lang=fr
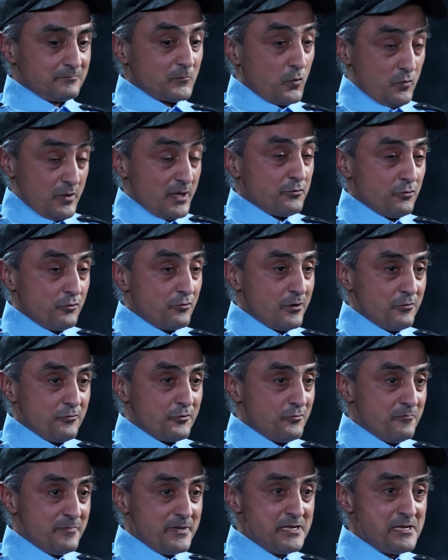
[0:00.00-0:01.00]
On a de quoi
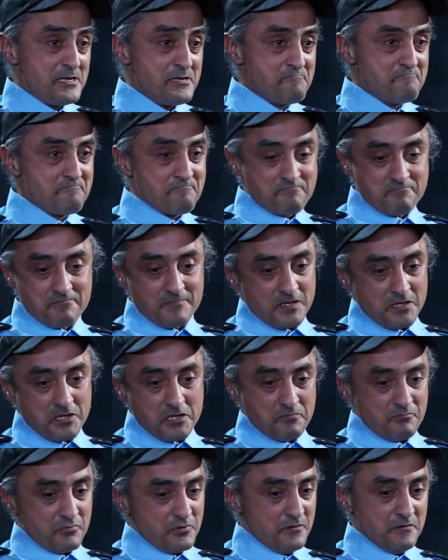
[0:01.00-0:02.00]
l'occuper. Et
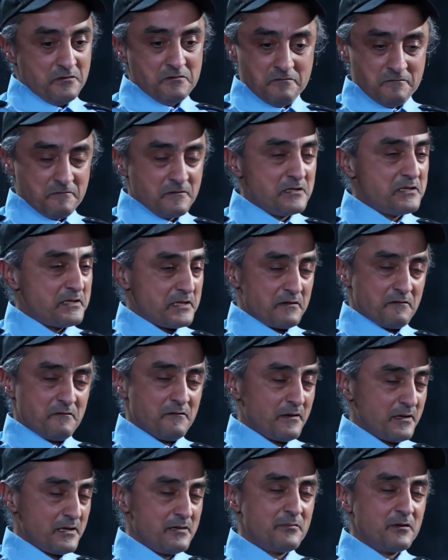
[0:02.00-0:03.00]
puis il s'est
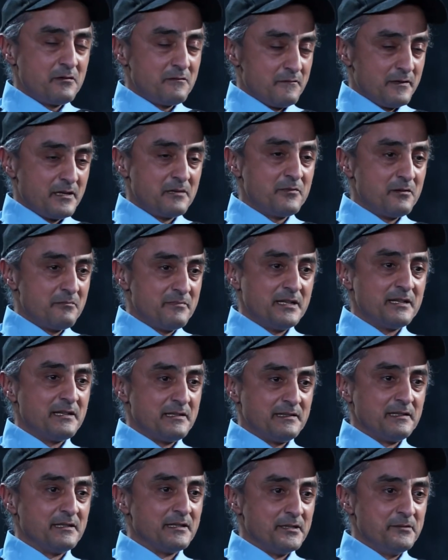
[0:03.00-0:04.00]
vraiment, vraiment bien
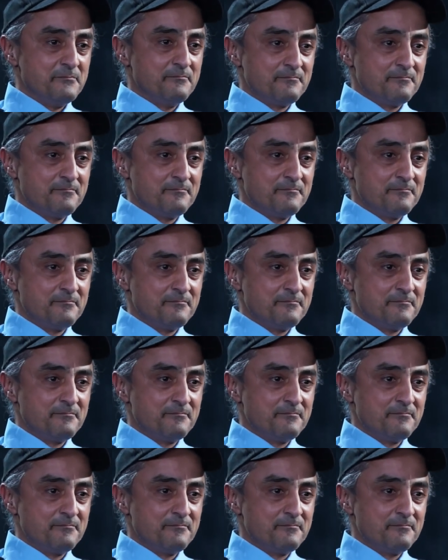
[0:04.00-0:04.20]
intégré.